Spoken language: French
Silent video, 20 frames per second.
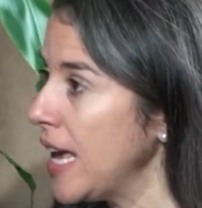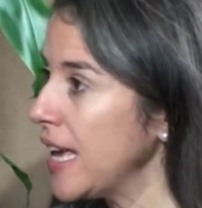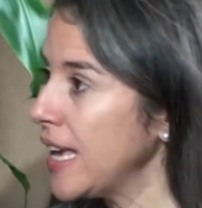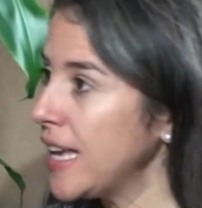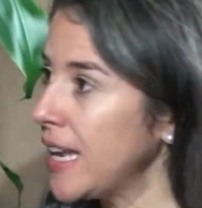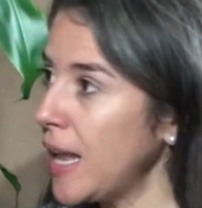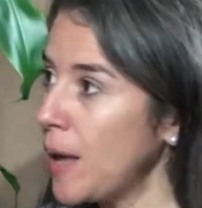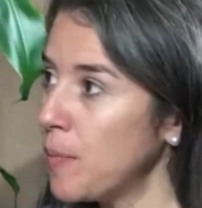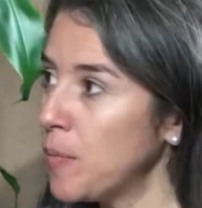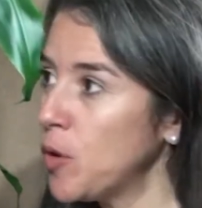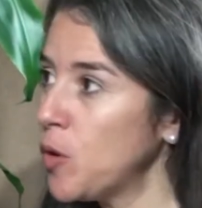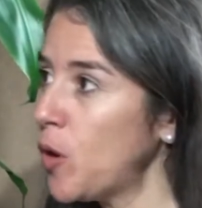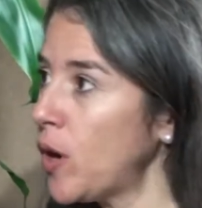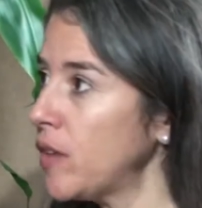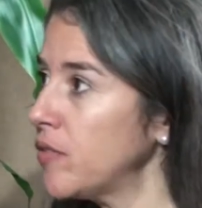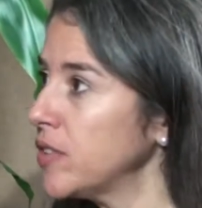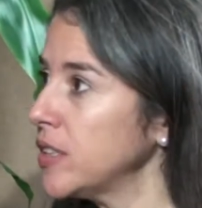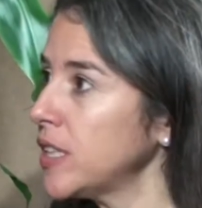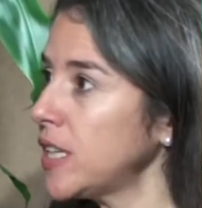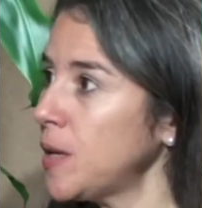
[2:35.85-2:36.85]
Mhm. Et la
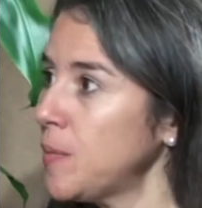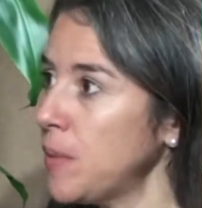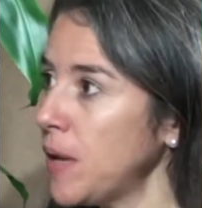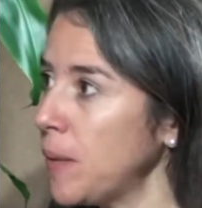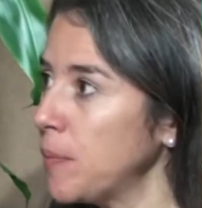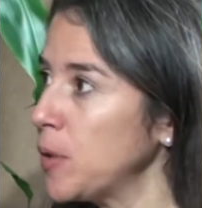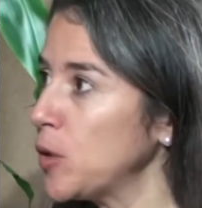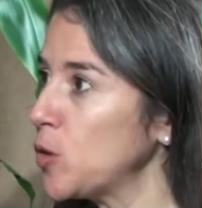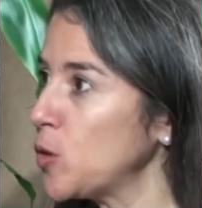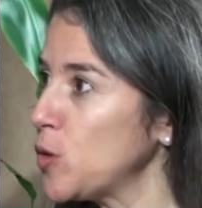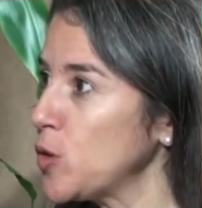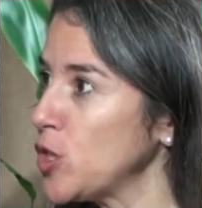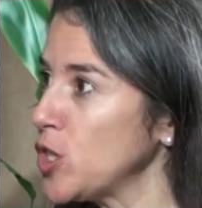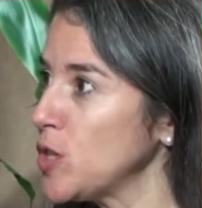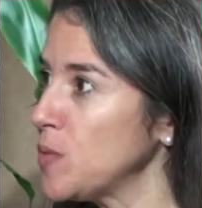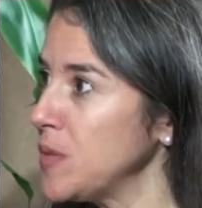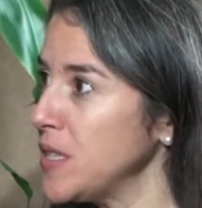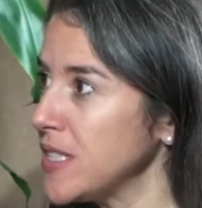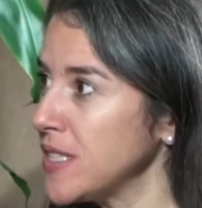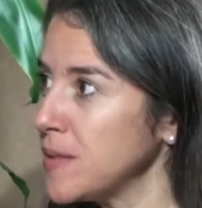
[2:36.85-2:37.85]
bioraffinerie et la
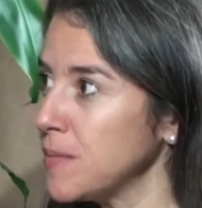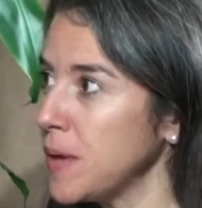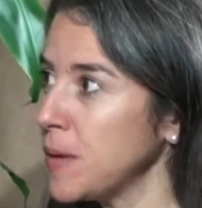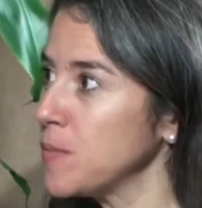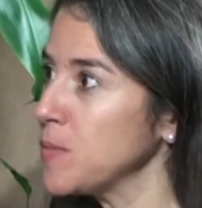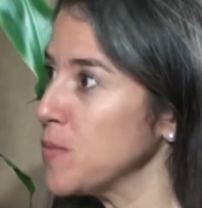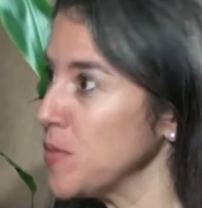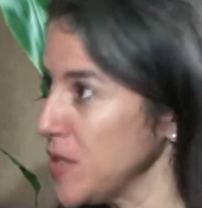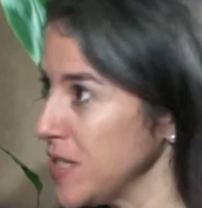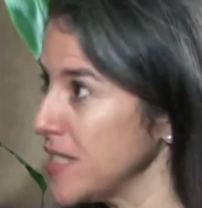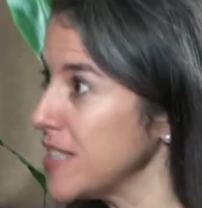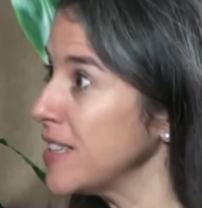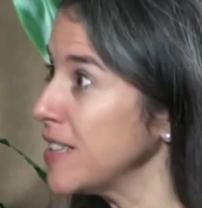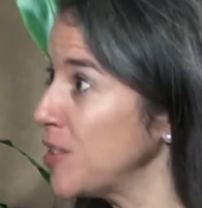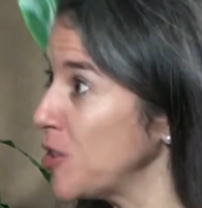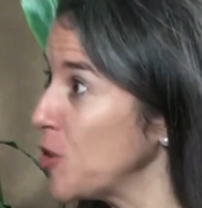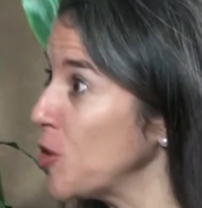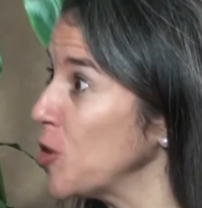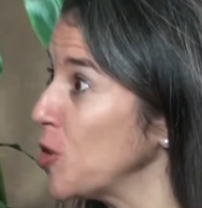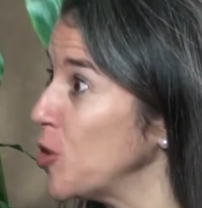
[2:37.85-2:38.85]
pétrochimie, c'est le même
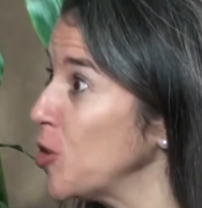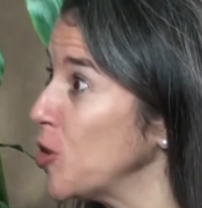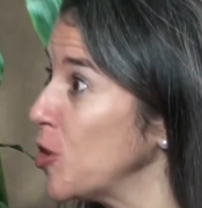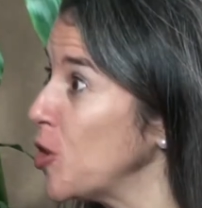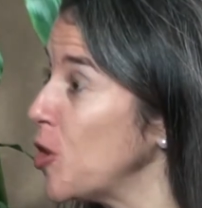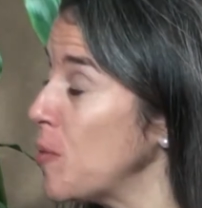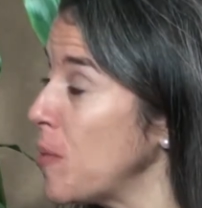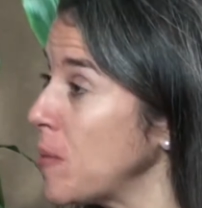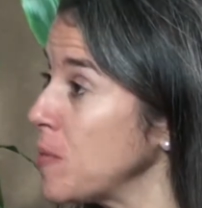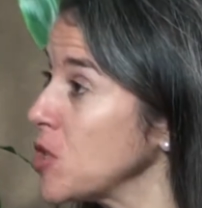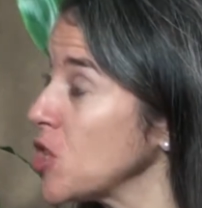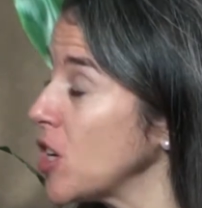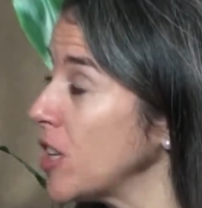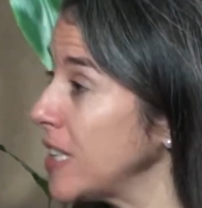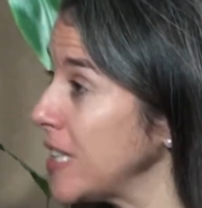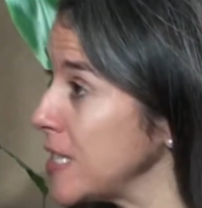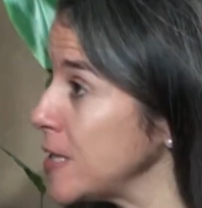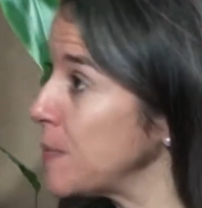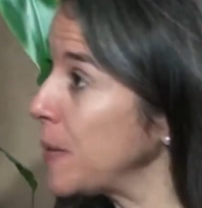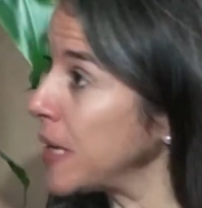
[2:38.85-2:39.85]
style de, le même
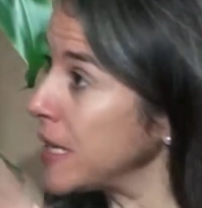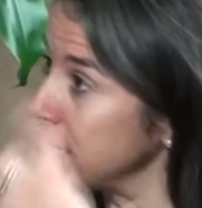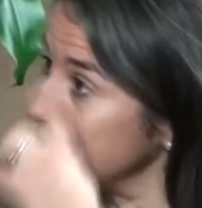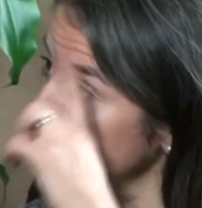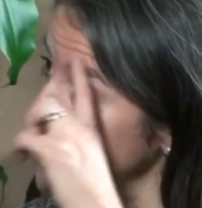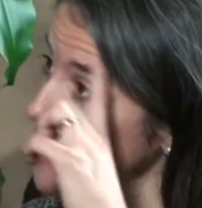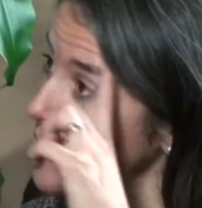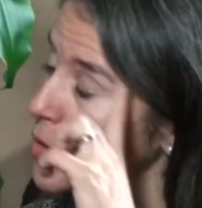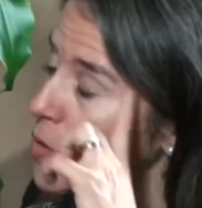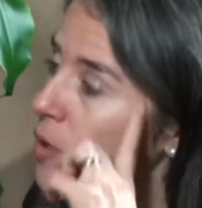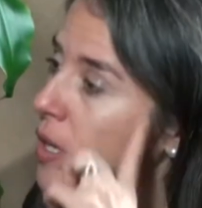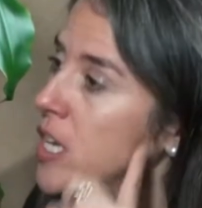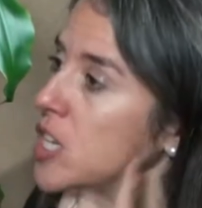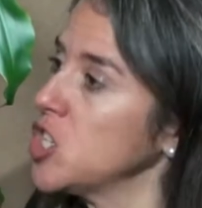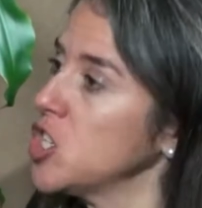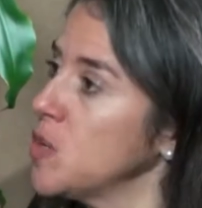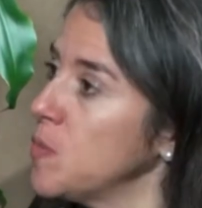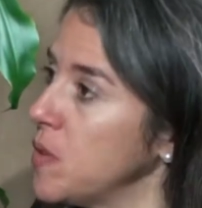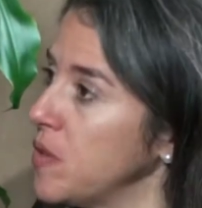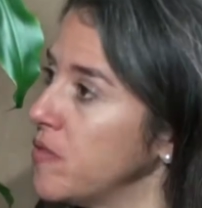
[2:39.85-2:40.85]
genre d'expertise. Donc, la
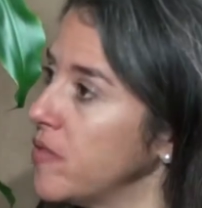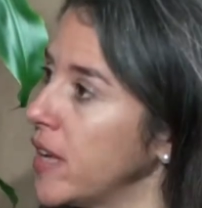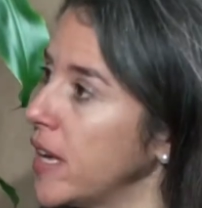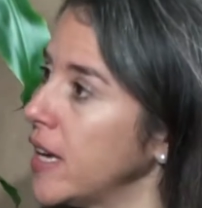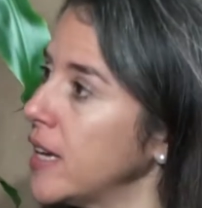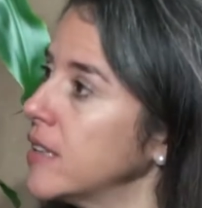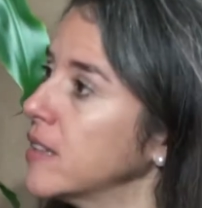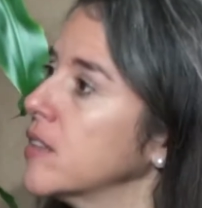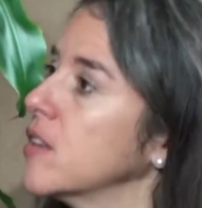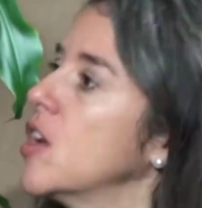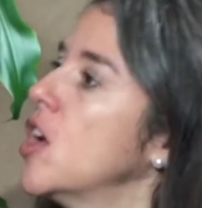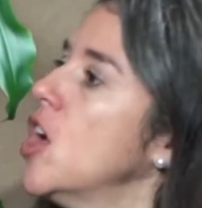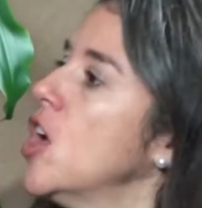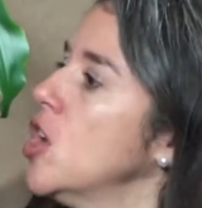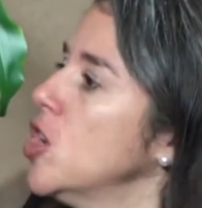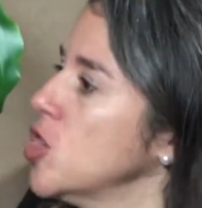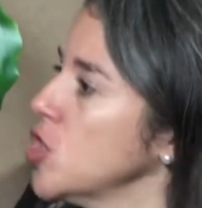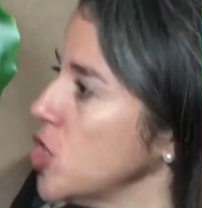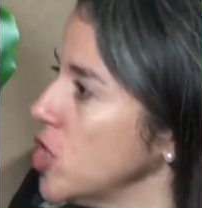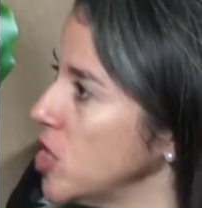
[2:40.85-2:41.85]
chimie verte,
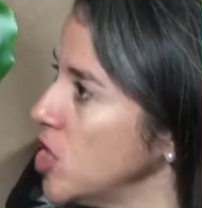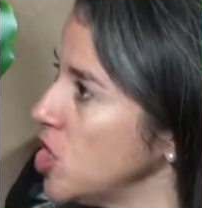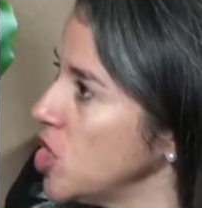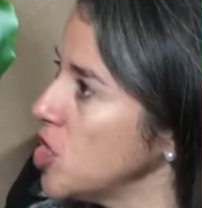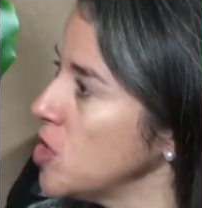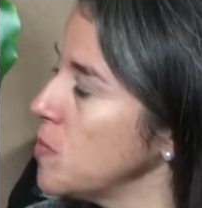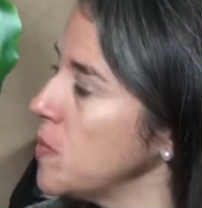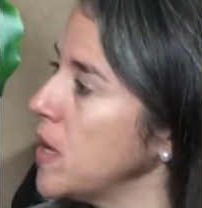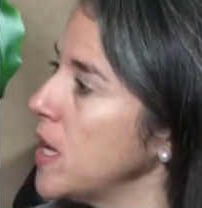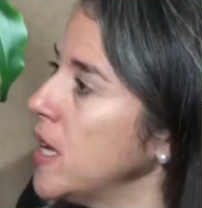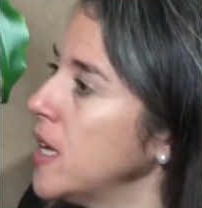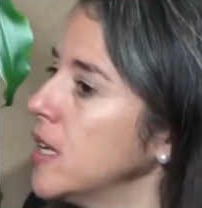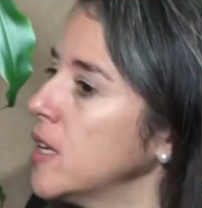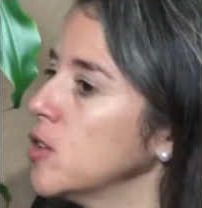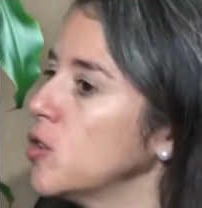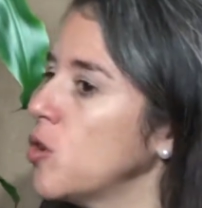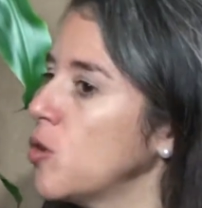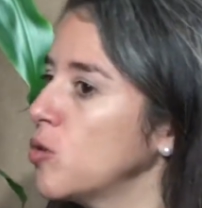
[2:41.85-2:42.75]
le génie chimique.